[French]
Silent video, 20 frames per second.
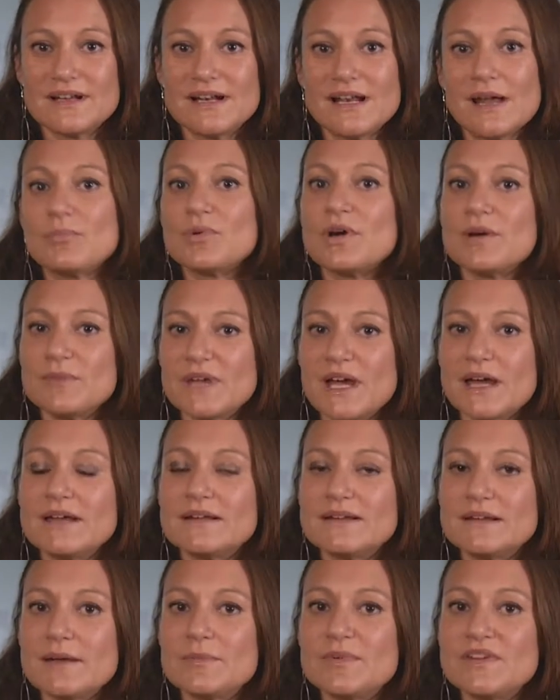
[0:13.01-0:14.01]
La première
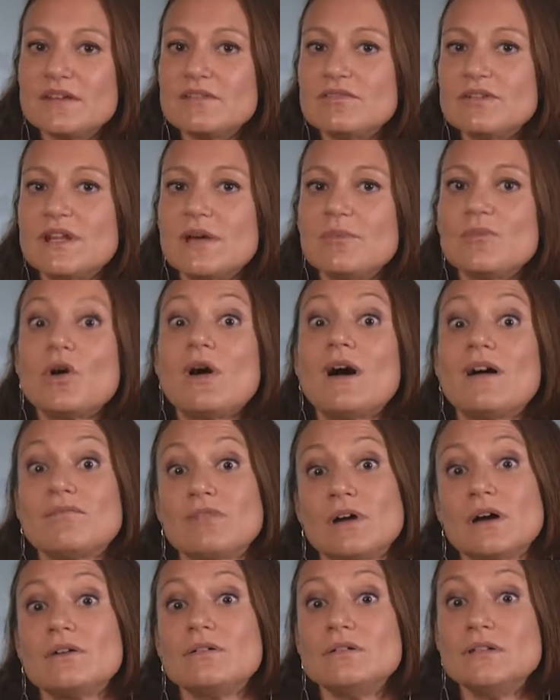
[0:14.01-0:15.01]
étape, c'est évidemment
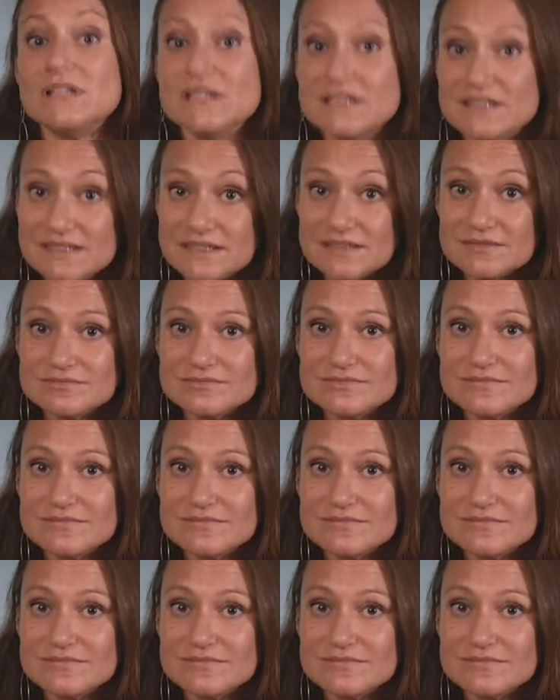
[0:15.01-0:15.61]
avoir une idée.